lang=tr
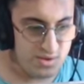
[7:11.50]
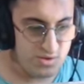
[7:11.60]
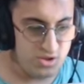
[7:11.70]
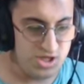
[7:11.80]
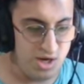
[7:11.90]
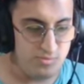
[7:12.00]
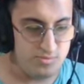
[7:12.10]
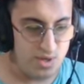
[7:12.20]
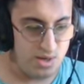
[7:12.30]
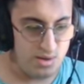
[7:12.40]
Hocam
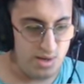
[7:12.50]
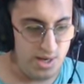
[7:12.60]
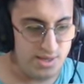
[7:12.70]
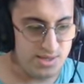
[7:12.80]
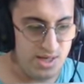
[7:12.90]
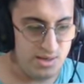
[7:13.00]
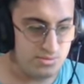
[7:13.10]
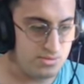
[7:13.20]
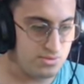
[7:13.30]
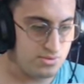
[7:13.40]
Arda
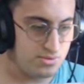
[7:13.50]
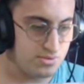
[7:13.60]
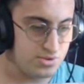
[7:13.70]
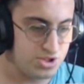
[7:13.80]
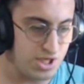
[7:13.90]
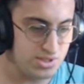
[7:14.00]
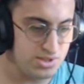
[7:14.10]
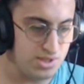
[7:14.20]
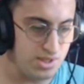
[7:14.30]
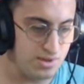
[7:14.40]

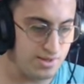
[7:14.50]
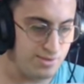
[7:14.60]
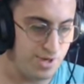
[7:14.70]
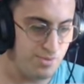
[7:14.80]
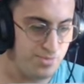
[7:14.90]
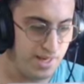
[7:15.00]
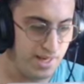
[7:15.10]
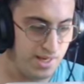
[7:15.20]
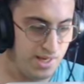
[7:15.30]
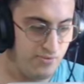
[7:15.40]
şanslı. bak
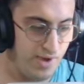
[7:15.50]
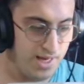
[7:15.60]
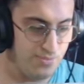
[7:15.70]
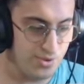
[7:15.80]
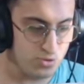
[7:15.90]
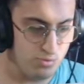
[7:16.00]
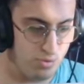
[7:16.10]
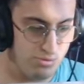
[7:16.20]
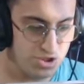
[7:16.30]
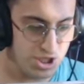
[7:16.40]
be. Verdi pas onu
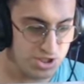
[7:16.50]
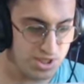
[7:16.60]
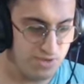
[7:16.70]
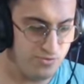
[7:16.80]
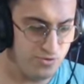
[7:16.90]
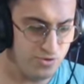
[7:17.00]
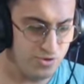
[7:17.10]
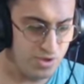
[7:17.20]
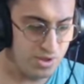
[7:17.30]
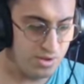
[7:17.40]
bomba şişesi. Vurur.
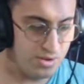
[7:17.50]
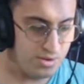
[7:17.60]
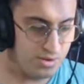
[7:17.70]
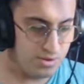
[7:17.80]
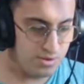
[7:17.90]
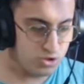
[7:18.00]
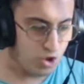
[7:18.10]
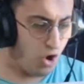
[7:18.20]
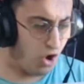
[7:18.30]
Son!